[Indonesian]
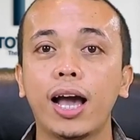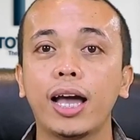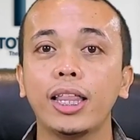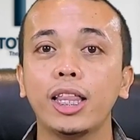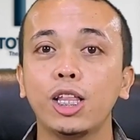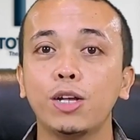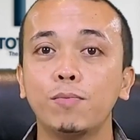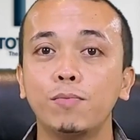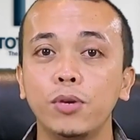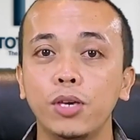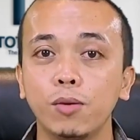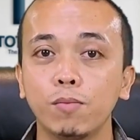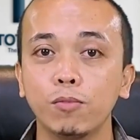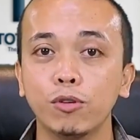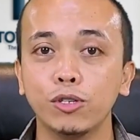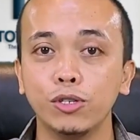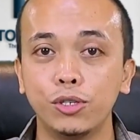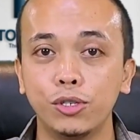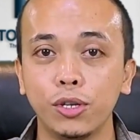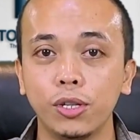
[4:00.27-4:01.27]
akan lebih
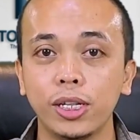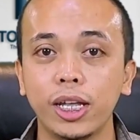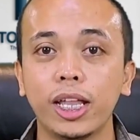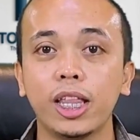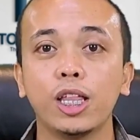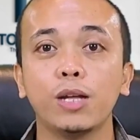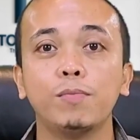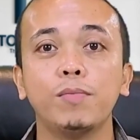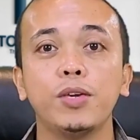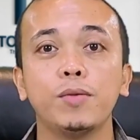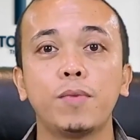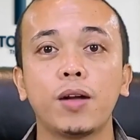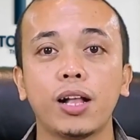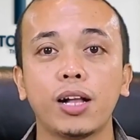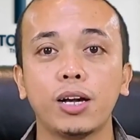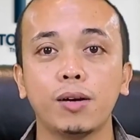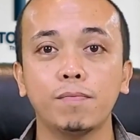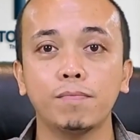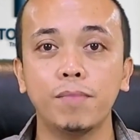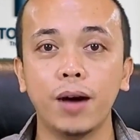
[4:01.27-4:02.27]
muncul dan lebih
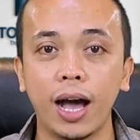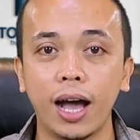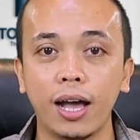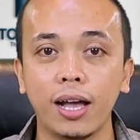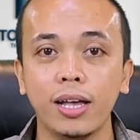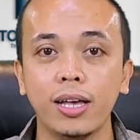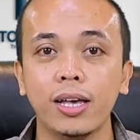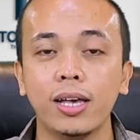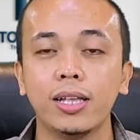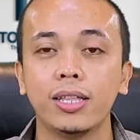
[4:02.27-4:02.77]
berkembang